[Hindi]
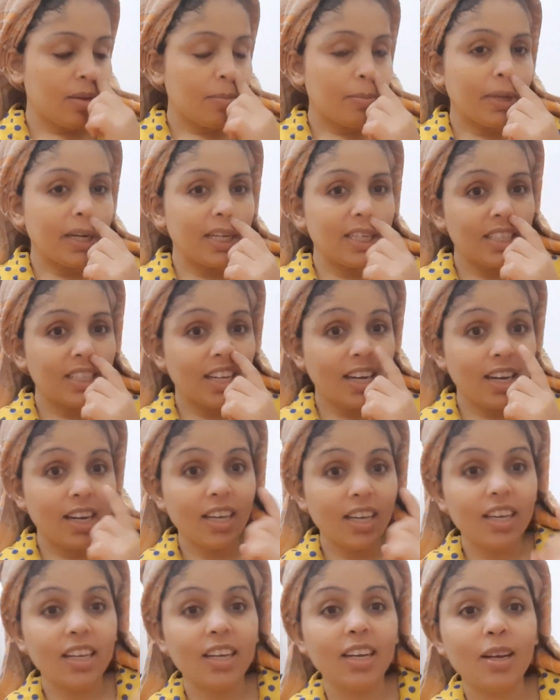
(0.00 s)
पर इस तरह
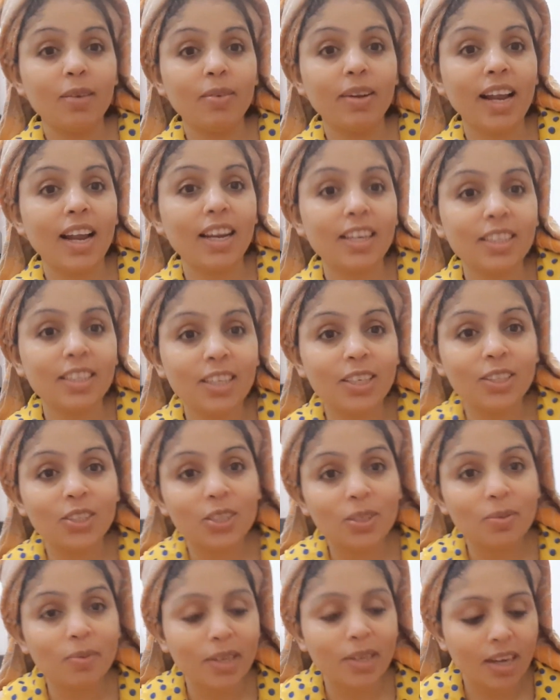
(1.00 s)
की रील बनानी थी
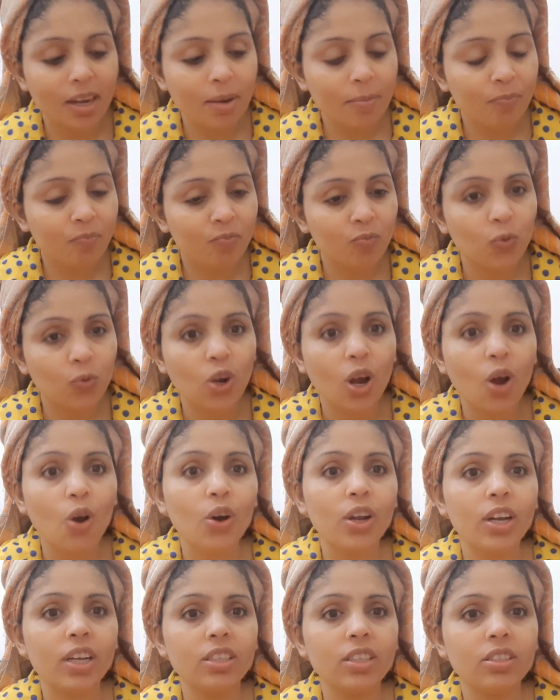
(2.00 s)
जिसमें ना पूरा
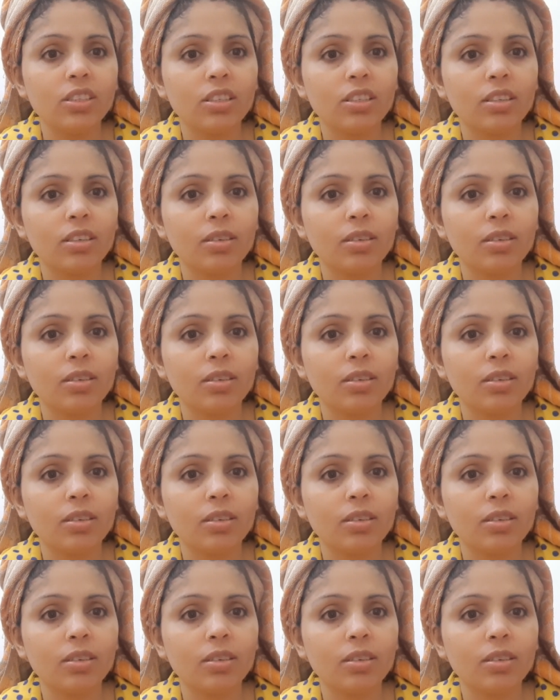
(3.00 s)
ऑरेंज